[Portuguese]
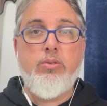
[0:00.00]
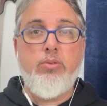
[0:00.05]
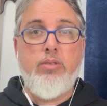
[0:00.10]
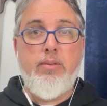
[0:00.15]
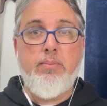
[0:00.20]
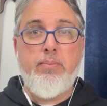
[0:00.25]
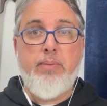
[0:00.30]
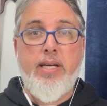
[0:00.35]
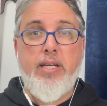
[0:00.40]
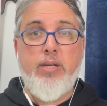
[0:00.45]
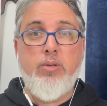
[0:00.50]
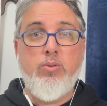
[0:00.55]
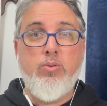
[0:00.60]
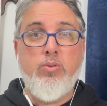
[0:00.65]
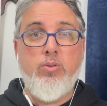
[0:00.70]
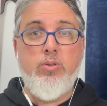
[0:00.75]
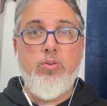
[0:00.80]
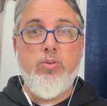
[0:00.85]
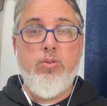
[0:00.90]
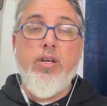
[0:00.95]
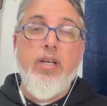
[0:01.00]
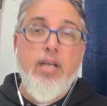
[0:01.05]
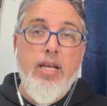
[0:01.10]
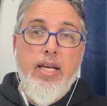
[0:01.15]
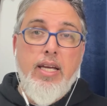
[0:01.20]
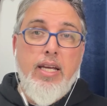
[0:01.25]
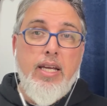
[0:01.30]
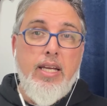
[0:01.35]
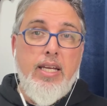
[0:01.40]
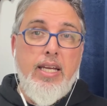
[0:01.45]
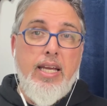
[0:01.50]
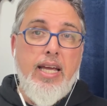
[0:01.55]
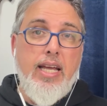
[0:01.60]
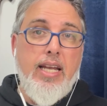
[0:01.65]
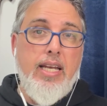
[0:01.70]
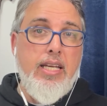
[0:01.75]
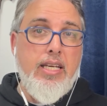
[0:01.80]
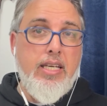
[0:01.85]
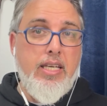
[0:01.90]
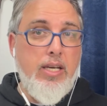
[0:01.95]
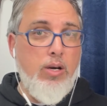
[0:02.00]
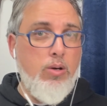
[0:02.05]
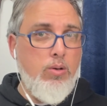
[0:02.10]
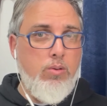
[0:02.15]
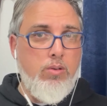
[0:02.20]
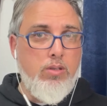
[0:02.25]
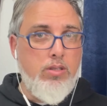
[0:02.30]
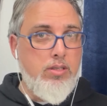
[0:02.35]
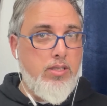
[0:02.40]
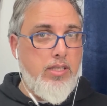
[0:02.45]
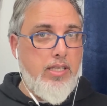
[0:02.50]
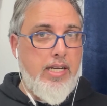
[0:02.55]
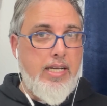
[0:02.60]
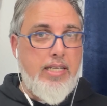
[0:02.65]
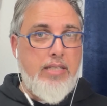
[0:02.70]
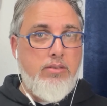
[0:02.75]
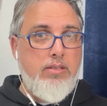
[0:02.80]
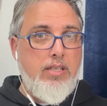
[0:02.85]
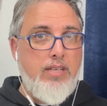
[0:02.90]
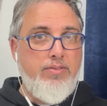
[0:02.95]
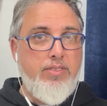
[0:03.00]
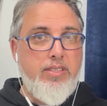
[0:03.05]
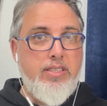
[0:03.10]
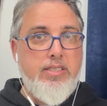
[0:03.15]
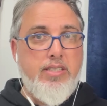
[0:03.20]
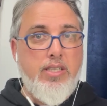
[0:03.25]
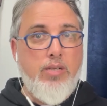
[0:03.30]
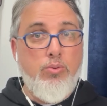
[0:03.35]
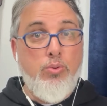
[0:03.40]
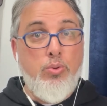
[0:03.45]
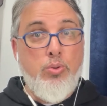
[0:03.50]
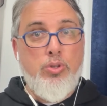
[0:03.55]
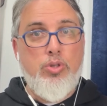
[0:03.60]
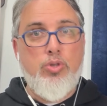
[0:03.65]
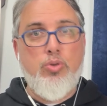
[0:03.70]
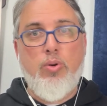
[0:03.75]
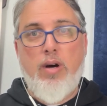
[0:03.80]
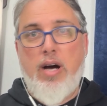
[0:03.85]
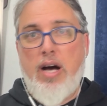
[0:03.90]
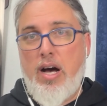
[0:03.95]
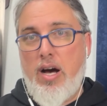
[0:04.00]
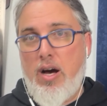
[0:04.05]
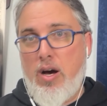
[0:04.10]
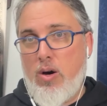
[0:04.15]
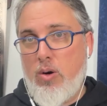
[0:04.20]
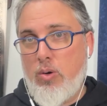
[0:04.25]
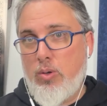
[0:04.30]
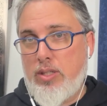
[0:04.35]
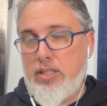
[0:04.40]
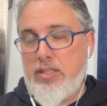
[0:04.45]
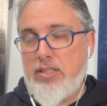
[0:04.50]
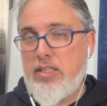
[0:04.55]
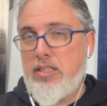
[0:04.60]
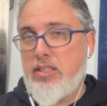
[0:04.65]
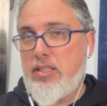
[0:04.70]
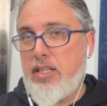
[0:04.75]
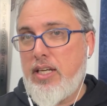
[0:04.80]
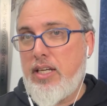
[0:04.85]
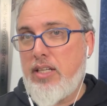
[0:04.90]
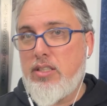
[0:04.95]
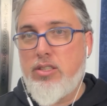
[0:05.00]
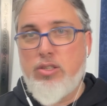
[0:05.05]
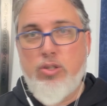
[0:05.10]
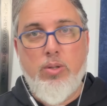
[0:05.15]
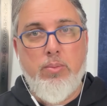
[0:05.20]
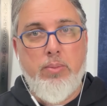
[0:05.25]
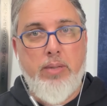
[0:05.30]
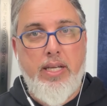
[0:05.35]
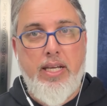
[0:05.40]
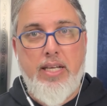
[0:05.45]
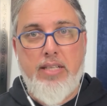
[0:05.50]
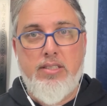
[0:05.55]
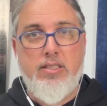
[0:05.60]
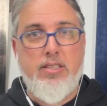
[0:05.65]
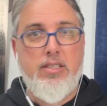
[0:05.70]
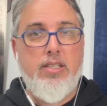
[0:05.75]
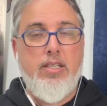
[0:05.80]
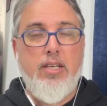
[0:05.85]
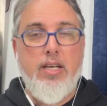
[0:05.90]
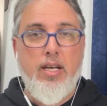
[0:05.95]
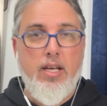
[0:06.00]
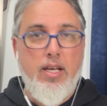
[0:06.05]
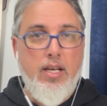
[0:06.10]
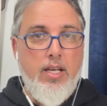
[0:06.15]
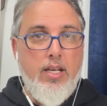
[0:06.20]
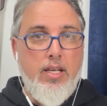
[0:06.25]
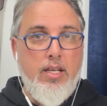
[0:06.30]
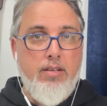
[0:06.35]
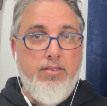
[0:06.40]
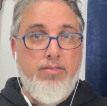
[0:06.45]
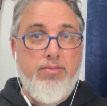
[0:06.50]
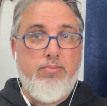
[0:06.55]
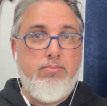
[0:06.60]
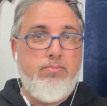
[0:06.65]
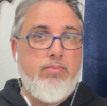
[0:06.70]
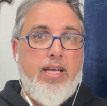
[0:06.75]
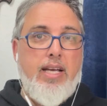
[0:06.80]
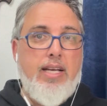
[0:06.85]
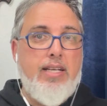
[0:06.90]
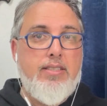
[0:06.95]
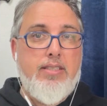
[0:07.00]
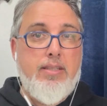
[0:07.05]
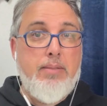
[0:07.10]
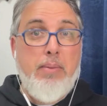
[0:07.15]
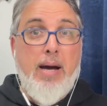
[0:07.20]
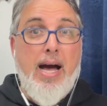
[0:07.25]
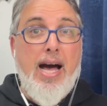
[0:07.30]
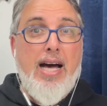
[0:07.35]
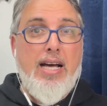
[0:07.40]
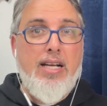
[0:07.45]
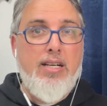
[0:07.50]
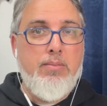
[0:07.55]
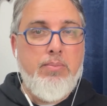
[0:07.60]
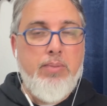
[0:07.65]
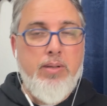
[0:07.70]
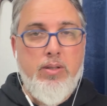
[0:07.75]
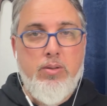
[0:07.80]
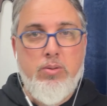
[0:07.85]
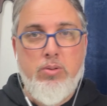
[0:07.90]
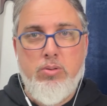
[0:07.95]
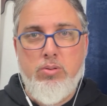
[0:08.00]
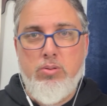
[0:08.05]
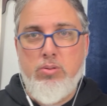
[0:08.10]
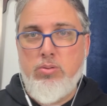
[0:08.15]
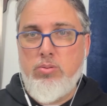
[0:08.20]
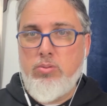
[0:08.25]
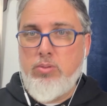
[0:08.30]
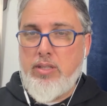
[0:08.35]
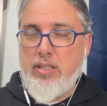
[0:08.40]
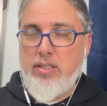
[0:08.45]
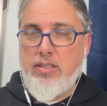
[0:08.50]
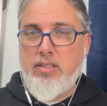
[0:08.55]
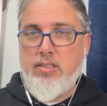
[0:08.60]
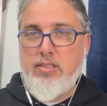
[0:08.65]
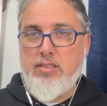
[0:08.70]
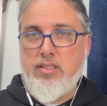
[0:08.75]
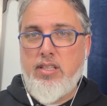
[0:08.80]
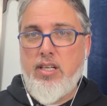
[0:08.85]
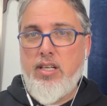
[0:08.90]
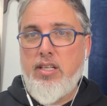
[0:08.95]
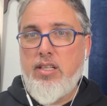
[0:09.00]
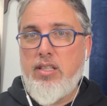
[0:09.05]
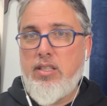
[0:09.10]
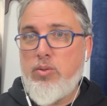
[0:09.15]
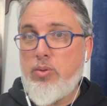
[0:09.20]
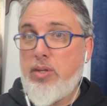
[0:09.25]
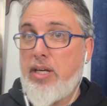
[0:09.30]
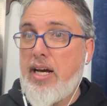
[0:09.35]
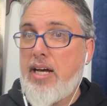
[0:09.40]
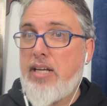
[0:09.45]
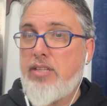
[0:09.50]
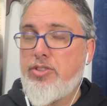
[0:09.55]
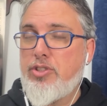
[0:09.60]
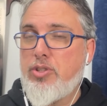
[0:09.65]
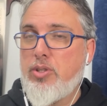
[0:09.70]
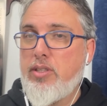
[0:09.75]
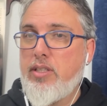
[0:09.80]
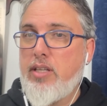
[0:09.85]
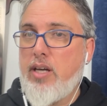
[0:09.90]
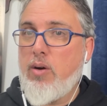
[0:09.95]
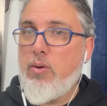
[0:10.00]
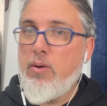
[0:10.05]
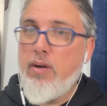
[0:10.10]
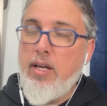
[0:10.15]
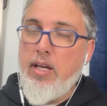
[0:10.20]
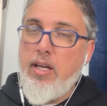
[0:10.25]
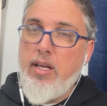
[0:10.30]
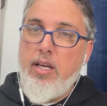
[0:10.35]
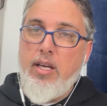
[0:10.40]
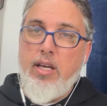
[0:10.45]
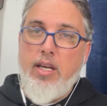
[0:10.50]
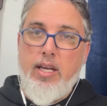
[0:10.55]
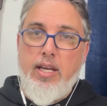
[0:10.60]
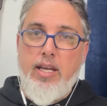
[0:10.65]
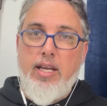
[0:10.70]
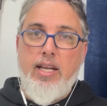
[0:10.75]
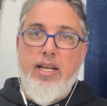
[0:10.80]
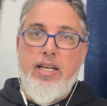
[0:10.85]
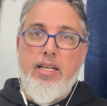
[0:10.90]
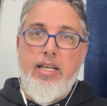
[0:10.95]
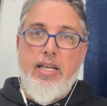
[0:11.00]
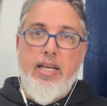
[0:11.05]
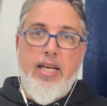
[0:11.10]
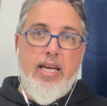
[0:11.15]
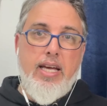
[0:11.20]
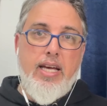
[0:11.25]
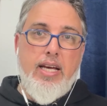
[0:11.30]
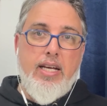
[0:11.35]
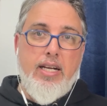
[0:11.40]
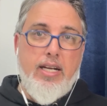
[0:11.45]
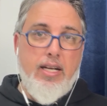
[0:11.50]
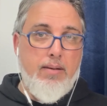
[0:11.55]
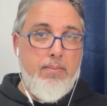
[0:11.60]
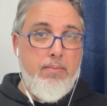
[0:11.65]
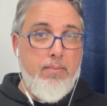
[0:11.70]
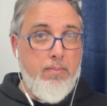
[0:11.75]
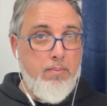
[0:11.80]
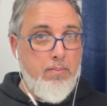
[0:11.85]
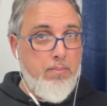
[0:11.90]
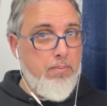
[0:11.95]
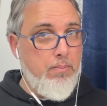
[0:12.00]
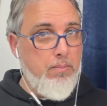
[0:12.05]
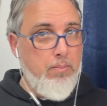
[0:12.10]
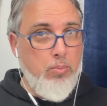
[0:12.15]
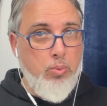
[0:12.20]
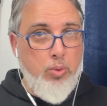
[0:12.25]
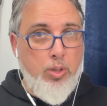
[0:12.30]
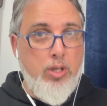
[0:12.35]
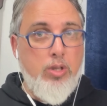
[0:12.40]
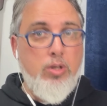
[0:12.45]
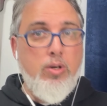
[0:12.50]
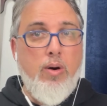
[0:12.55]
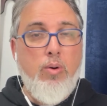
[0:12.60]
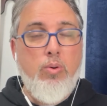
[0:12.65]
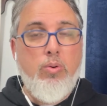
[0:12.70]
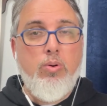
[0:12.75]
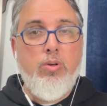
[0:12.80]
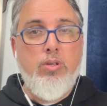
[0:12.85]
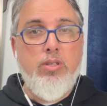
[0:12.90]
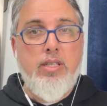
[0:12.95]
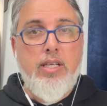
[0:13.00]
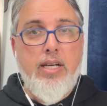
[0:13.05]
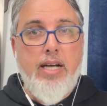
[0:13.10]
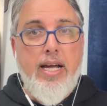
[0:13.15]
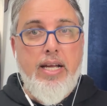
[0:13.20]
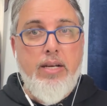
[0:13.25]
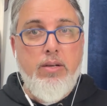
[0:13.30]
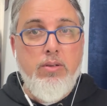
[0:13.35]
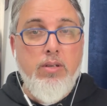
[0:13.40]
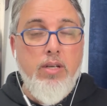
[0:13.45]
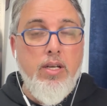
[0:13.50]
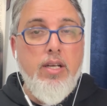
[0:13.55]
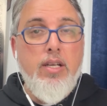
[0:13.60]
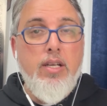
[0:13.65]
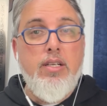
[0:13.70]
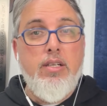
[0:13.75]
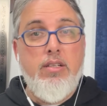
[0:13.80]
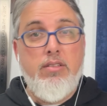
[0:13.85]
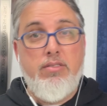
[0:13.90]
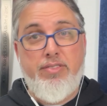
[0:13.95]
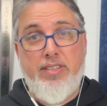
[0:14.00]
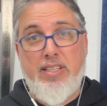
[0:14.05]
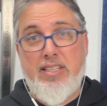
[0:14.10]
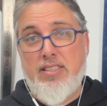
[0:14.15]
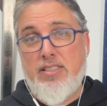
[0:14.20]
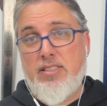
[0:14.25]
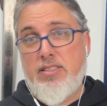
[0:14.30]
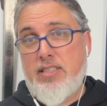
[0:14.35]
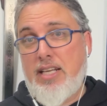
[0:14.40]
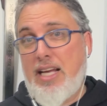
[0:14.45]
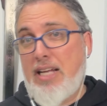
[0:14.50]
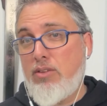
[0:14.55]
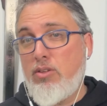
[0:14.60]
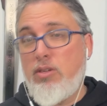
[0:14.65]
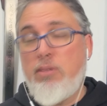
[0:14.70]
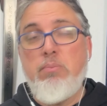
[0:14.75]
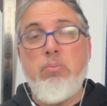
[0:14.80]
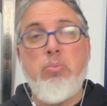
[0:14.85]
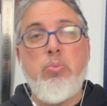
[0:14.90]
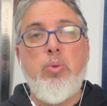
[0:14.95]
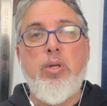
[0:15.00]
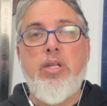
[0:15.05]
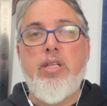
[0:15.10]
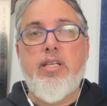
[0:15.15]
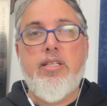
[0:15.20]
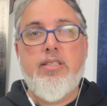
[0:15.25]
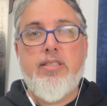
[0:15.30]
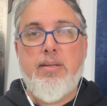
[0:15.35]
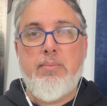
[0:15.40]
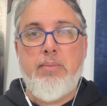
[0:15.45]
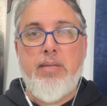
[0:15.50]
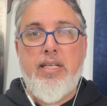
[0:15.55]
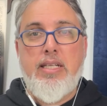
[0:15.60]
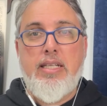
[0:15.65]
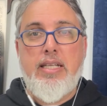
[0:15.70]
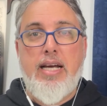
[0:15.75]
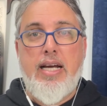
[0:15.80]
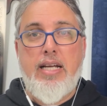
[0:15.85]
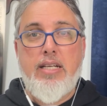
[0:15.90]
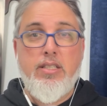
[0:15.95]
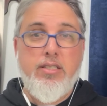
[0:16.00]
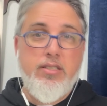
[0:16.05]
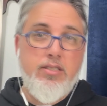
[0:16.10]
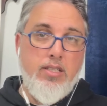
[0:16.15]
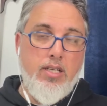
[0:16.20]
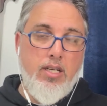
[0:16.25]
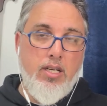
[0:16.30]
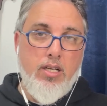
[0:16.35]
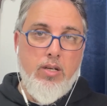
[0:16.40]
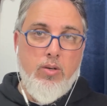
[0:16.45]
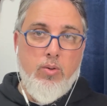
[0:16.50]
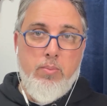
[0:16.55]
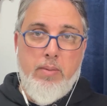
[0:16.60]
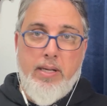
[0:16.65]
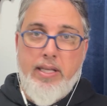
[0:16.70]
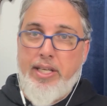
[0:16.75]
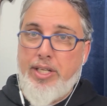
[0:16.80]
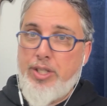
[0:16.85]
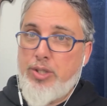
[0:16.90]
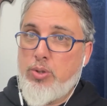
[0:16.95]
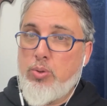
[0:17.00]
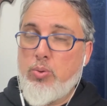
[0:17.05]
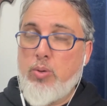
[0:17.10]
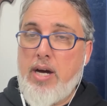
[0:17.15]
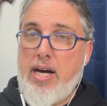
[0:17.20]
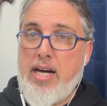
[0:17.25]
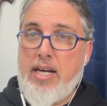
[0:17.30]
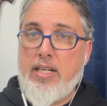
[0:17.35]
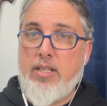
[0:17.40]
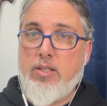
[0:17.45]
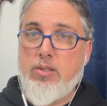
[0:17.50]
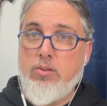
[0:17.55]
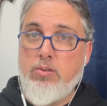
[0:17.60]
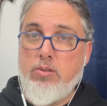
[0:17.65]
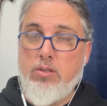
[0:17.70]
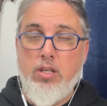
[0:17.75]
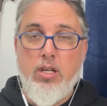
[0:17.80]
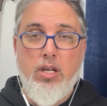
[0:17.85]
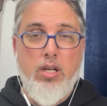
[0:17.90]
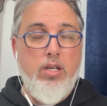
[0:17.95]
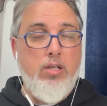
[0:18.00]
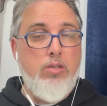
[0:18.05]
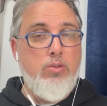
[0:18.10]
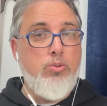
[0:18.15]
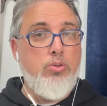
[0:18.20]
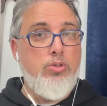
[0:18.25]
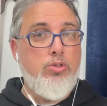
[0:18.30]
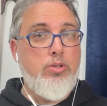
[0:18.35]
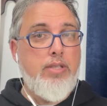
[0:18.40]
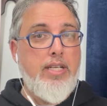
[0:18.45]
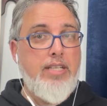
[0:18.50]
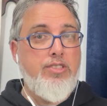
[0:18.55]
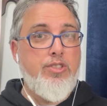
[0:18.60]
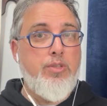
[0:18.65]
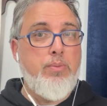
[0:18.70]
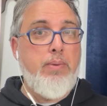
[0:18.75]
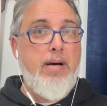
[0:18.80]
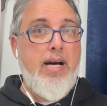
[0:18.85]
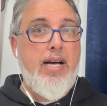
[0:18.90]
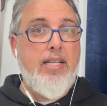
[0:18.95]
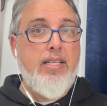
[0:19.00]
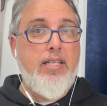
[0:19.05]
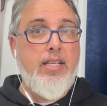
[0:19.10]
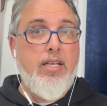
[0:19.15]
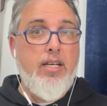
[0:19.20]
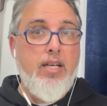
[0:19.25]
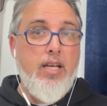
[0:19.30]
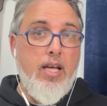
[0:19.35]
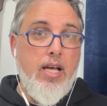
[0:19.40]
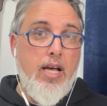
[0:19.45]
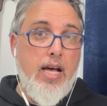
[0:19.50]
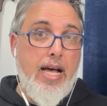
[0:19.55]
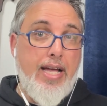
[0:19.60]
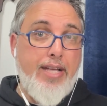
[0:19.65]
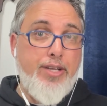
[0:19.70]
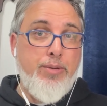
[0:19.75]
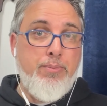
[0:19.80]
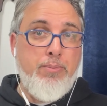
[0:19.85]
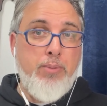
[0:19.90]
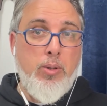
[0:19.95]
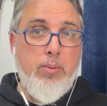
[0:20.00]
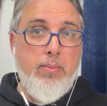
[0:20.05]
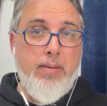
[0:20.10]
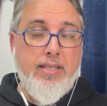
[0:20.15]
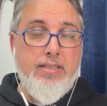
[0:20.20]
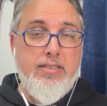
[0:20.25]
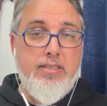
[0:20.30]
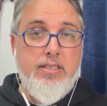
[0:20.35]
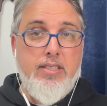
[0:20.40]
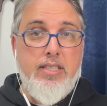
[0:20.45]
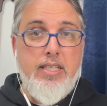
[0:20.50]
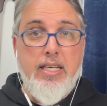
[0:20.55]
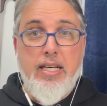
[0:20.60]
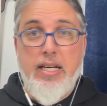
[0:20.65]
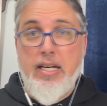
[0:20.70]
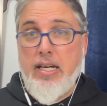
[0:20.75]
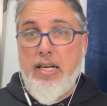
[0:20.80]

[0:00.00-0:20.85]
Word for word: do Império Huno, e ele, que ao contrário da visão usual que se tem sobre esse, né, esse bárbaro, insano, irracional, ele era muito ao contrário, versado em muitas habilidades. O manejo do arco, o uso da espada, a diplomacia,